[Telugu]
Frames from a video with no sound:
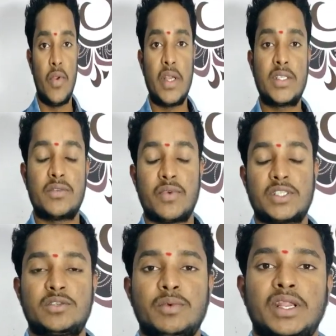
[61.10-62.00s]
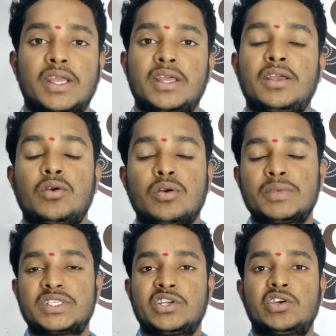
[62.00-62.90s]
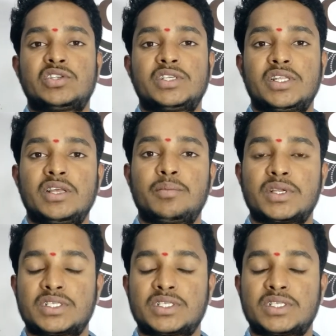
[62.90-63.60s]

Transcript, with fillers: ఫ్రెండ్స్ ఫస్ట్ మనకి ఒక మెసేజ్ వచ్చింది ఫర్